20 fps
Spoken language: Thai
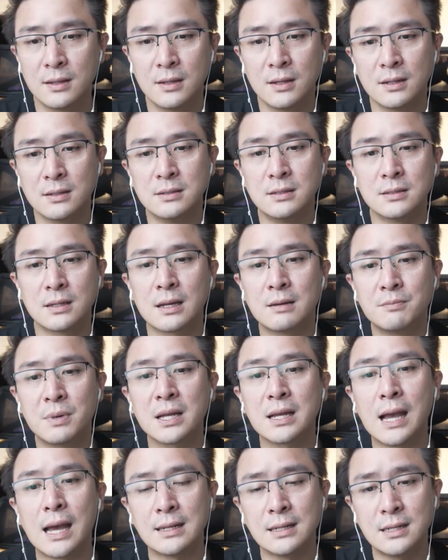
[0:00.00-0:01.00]
เงินคำป
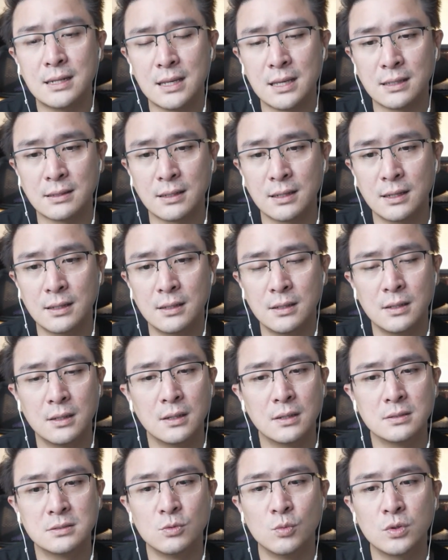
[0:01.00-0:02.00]
ระกันนั่นเองนะ
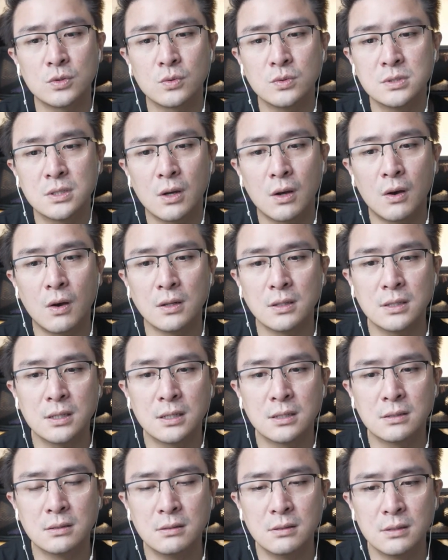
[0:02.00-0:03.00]
สมมติคุณจะถอน
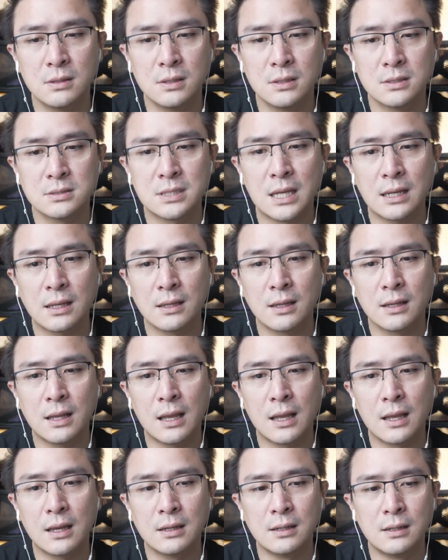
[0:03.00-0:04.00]
เงิน สัก
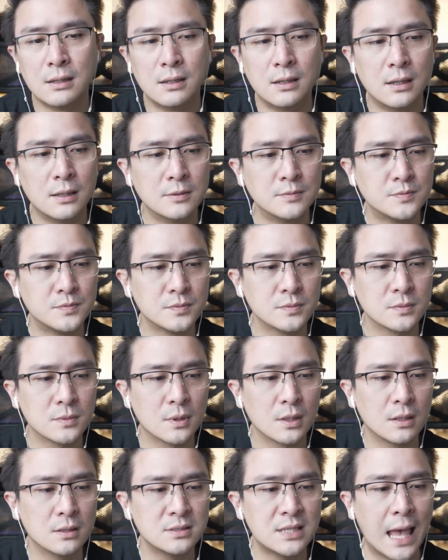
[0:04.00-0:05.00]

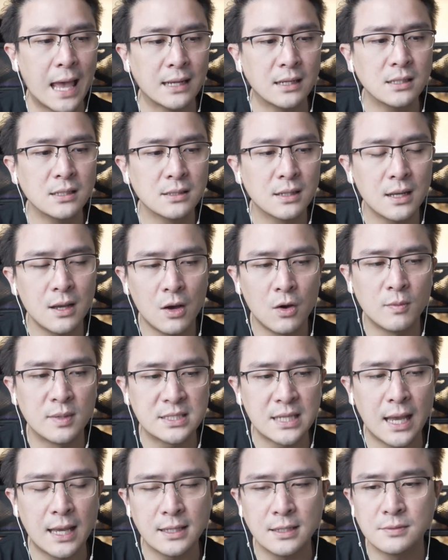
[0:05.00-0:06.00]
แสนหนึ่งนะเอา
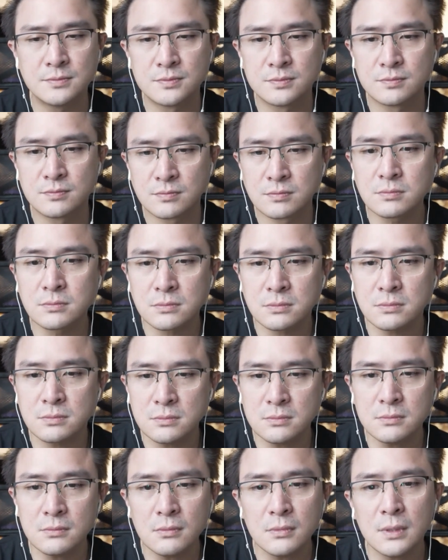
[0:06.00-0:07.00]
มาใช้
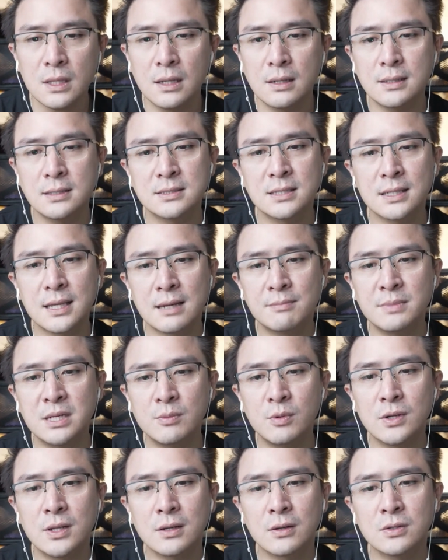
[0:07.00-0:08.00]
ไอ้สแกมเมอ
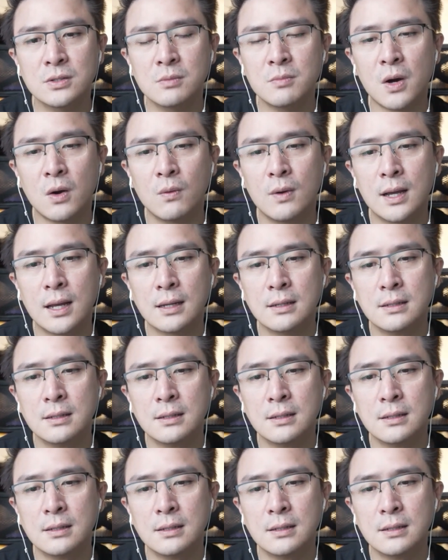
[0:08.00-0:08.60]
ร์พวกนี้เขาจะบอกว่า